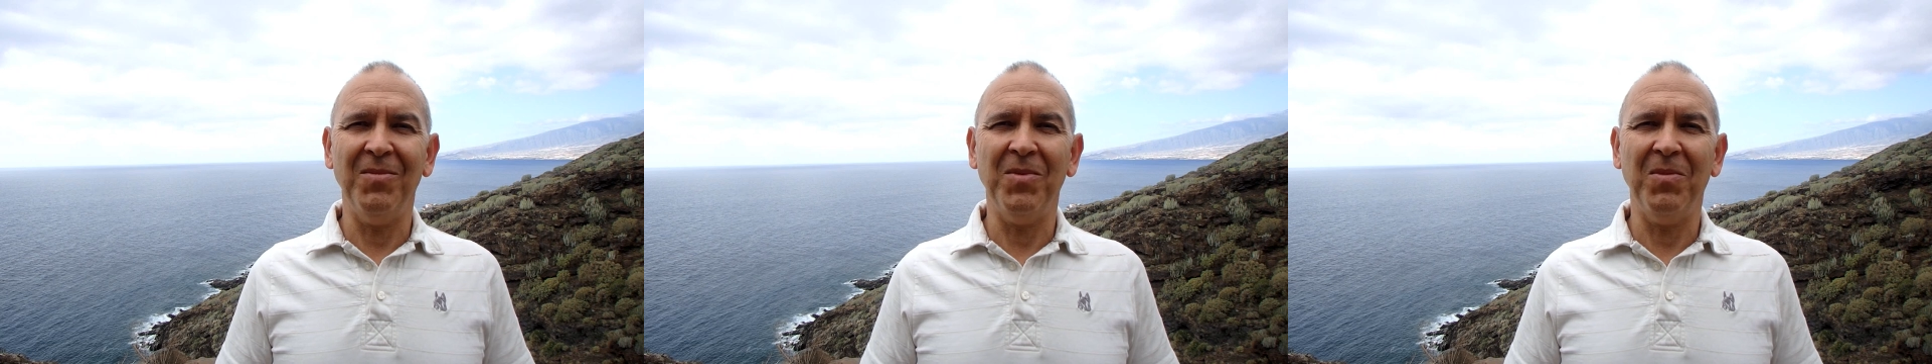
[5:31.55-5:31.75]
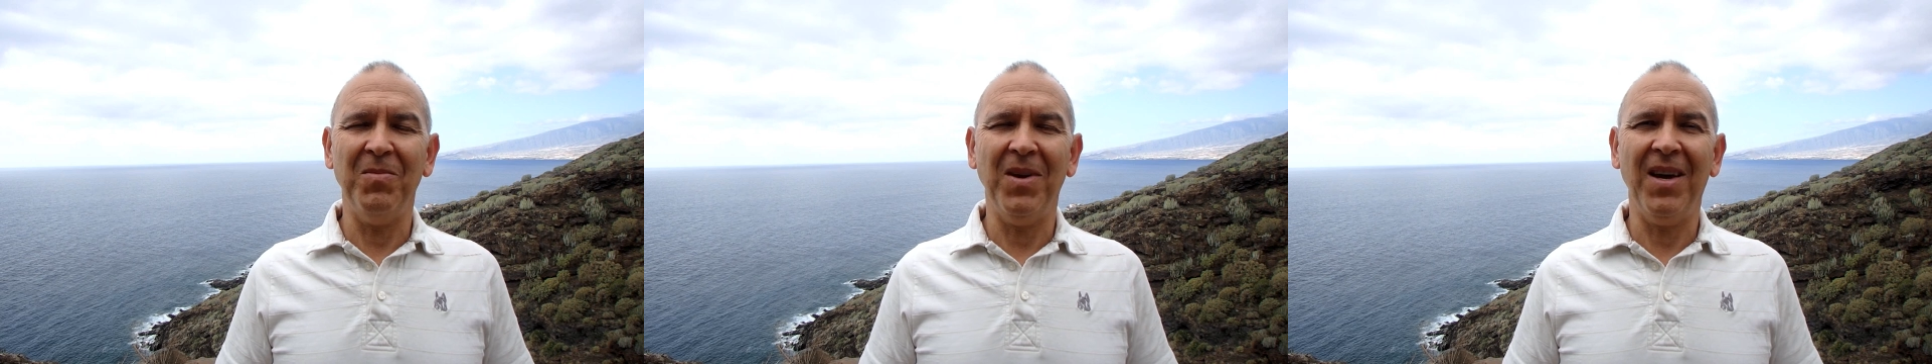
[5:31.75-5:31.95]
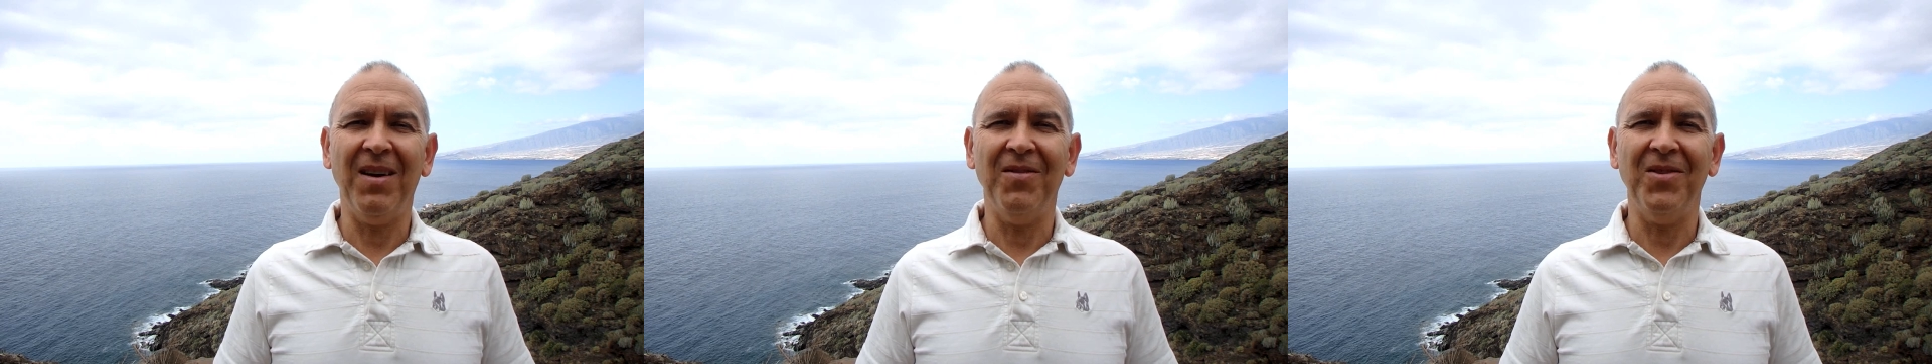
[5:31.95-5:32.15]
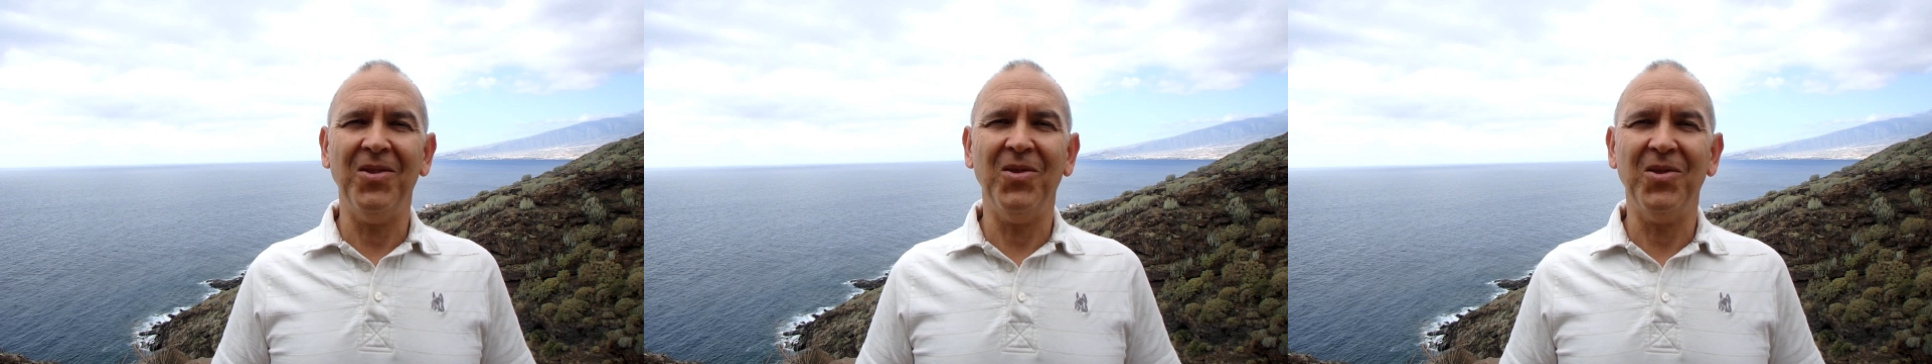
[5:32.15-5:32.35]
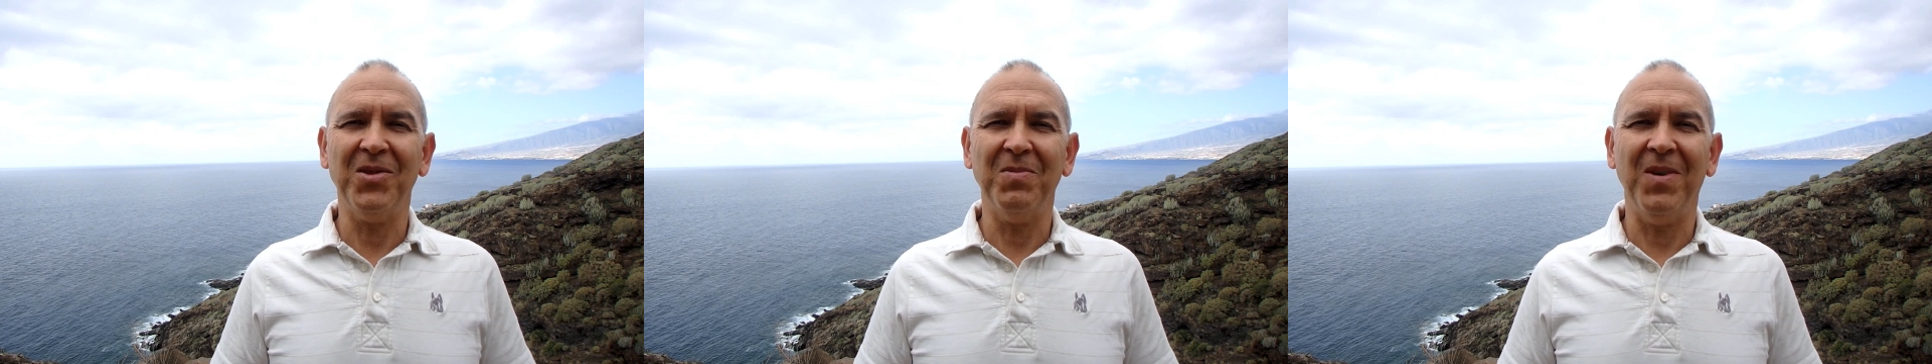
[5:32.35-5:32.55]
immer mehr
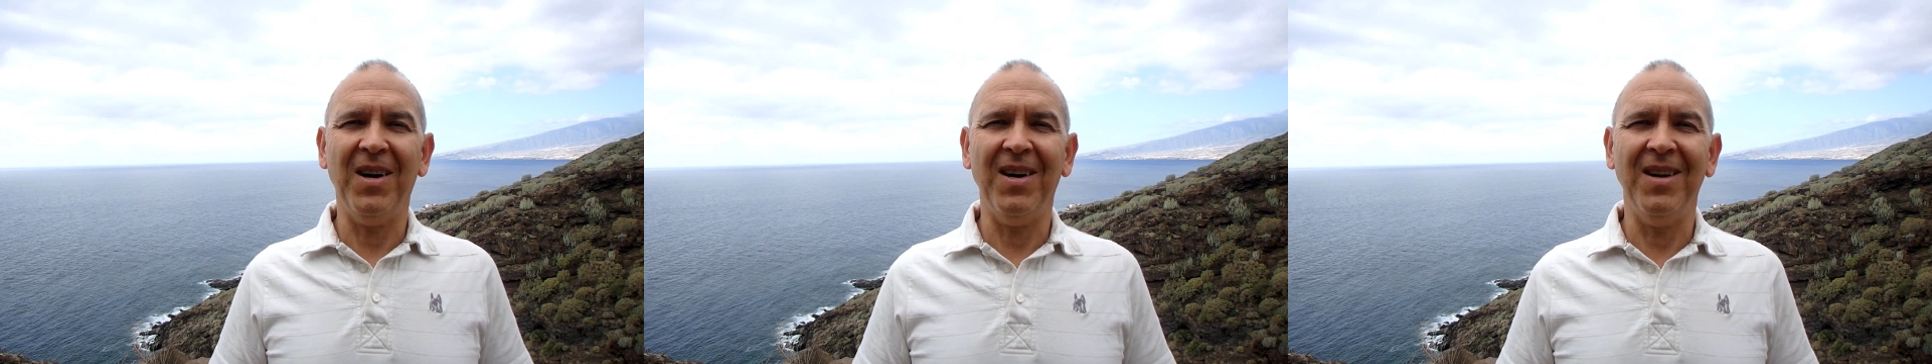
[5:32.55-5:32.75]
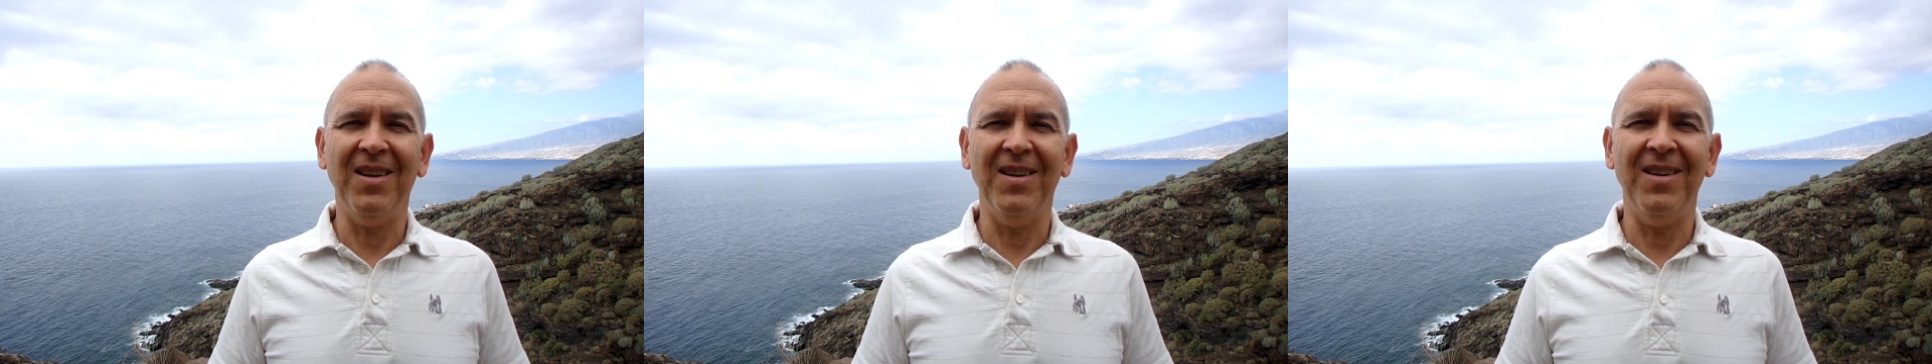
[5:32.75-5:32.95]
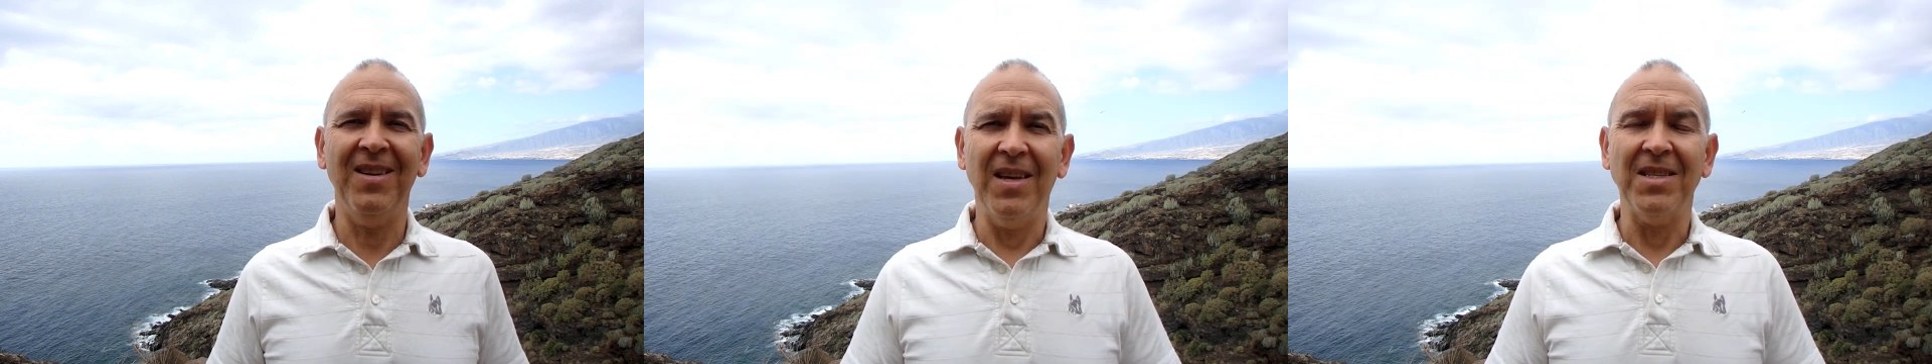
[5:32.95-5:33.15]
Videos machen.